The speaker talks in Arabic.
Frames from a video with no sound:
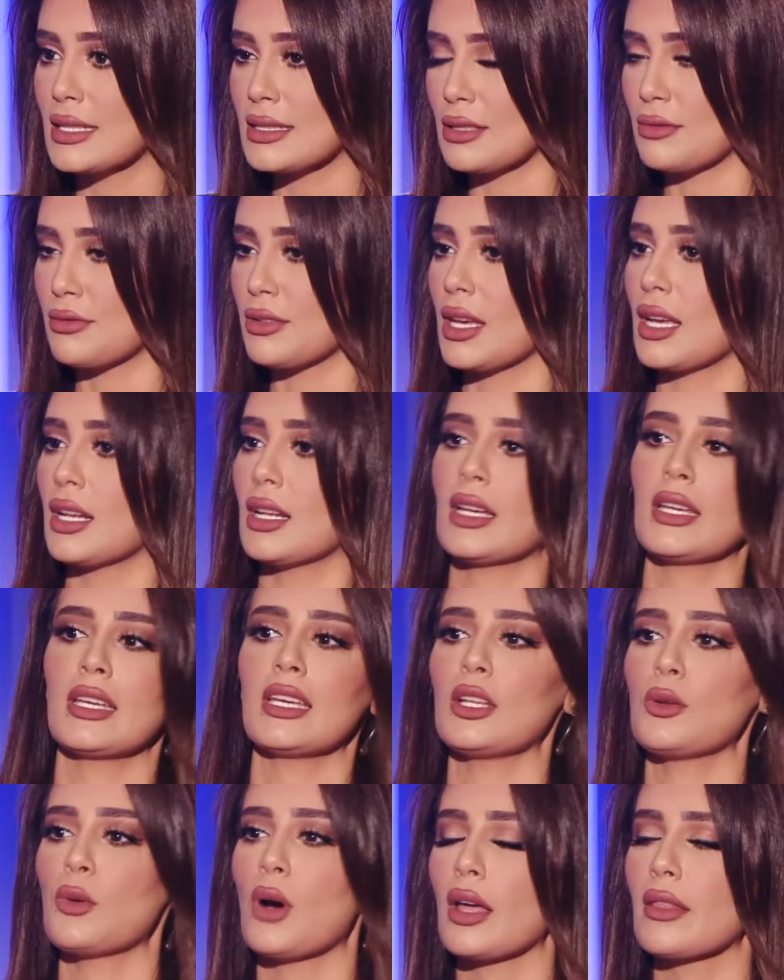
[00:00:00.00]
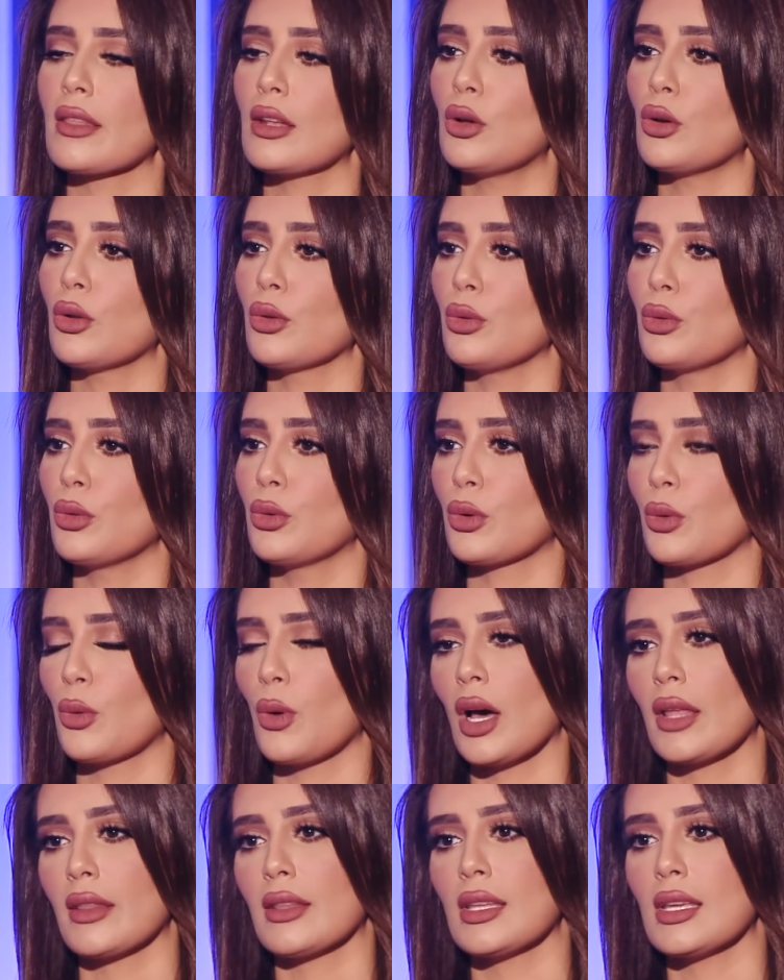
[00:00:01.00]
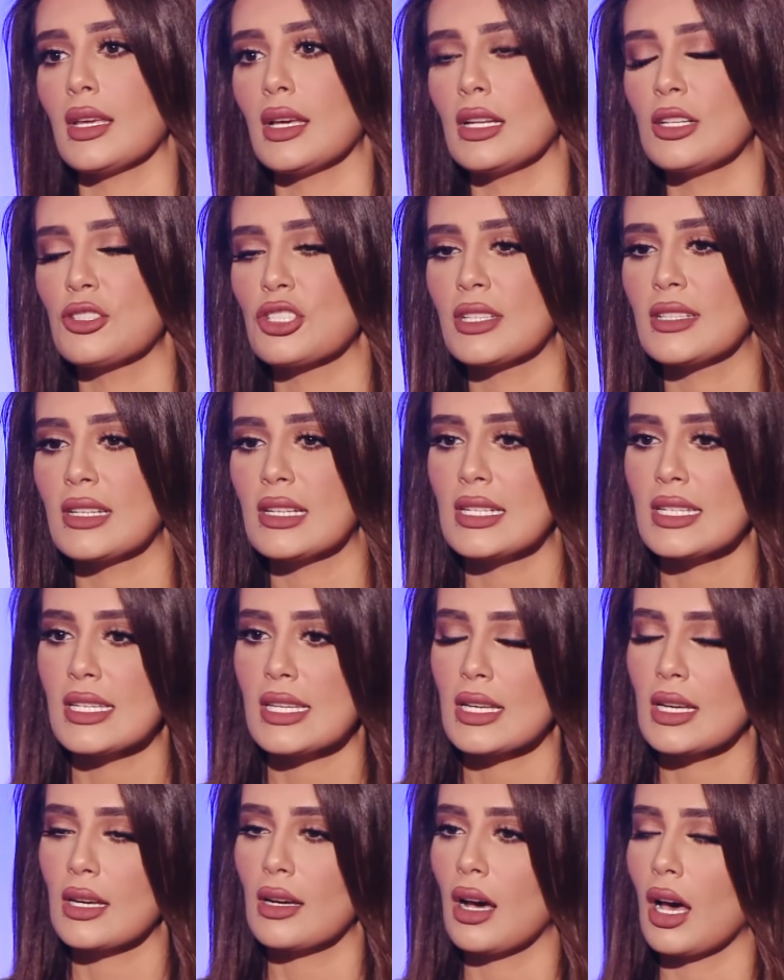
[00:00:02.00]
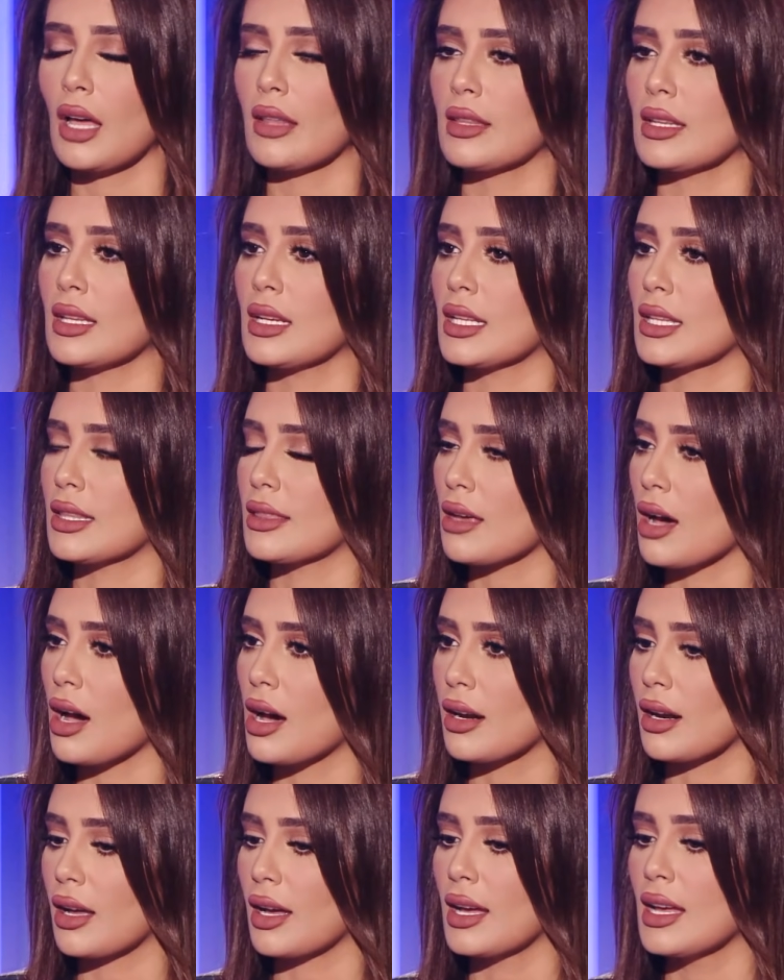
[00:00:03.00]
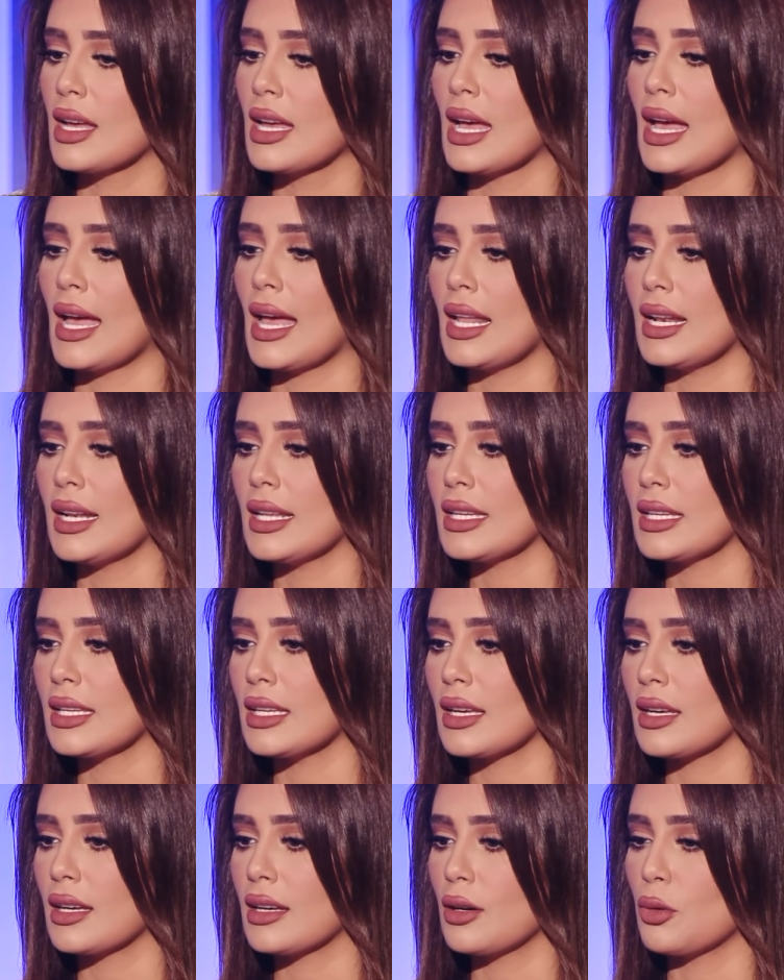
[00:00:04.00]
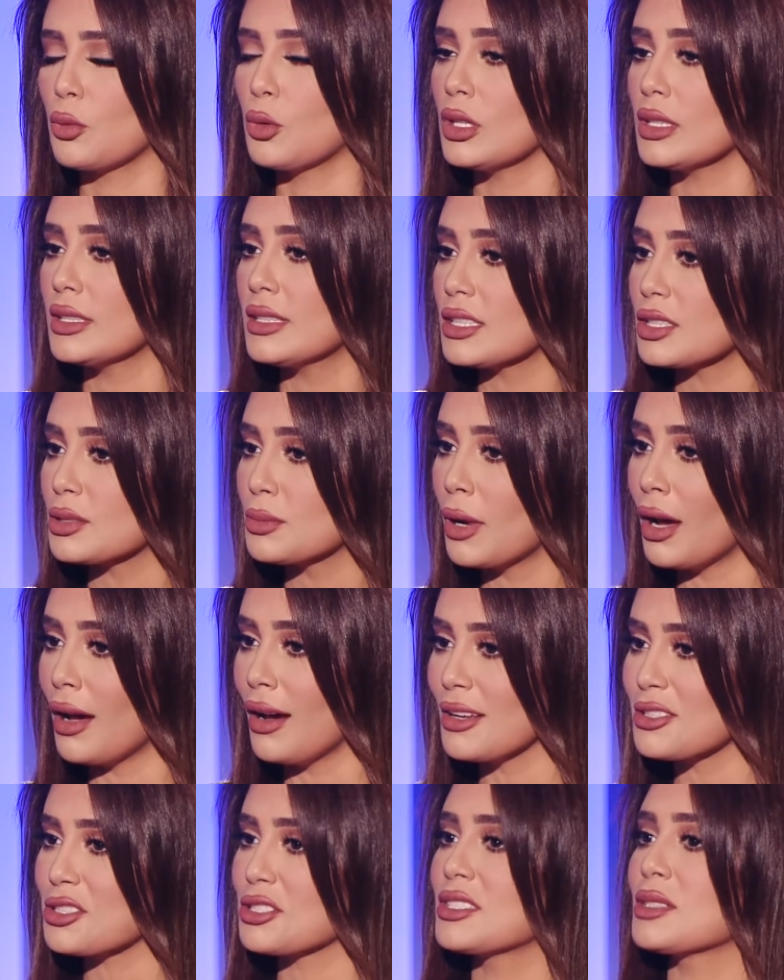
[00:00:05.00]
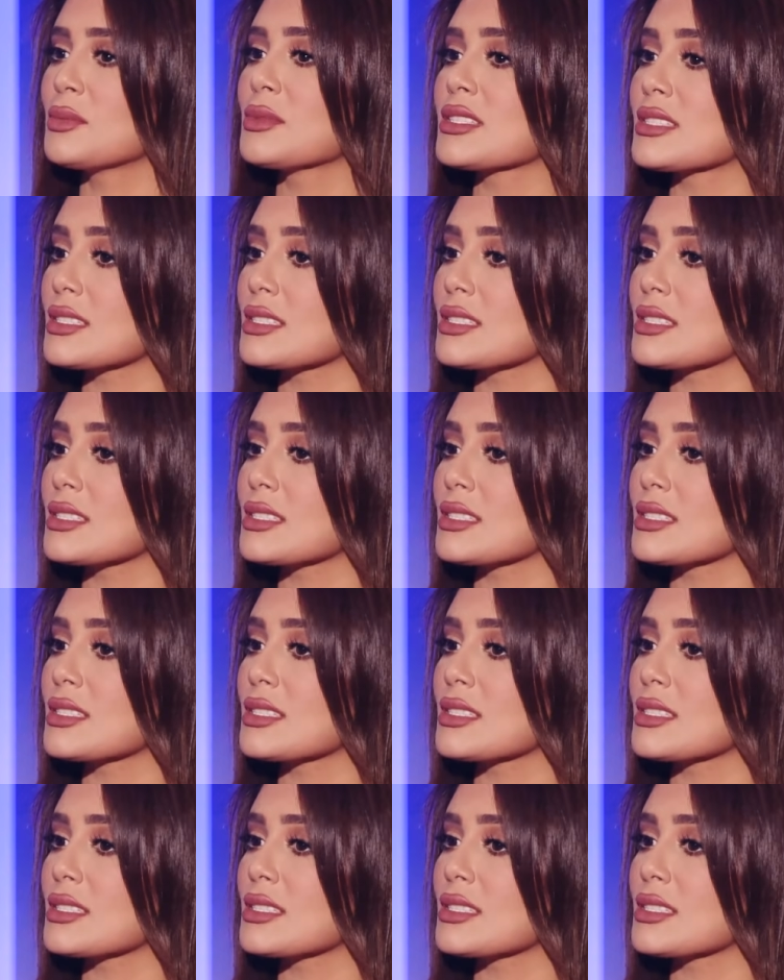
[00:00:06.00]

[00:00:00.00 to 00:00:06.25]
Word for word: أنت فيها الحين وهذا الحضور وهذه الجدلية هذه الإثارة هل هي ولدت معك أنت من